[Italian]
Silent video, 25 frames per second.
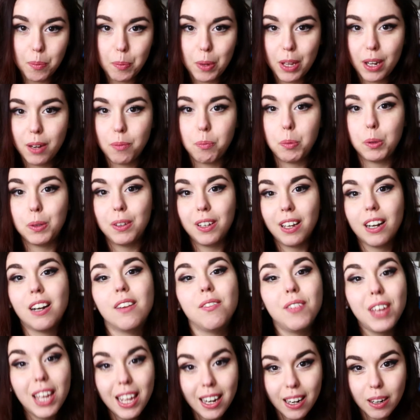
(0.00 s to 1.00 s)
per poter
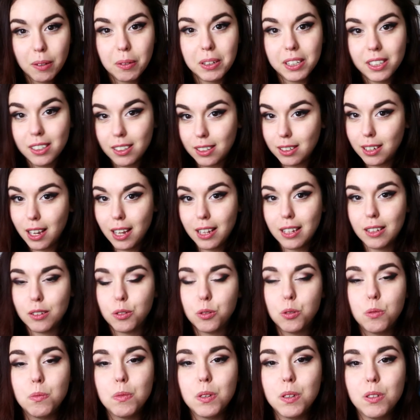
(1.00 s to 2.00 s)
avere questa scheda
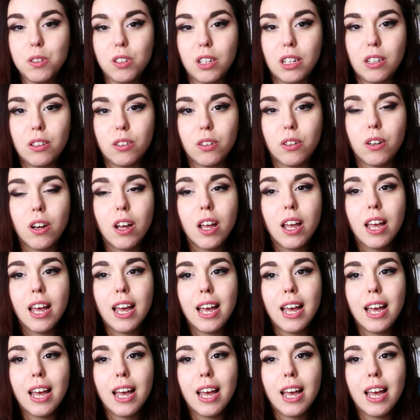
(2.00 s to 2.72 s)
sul mio sito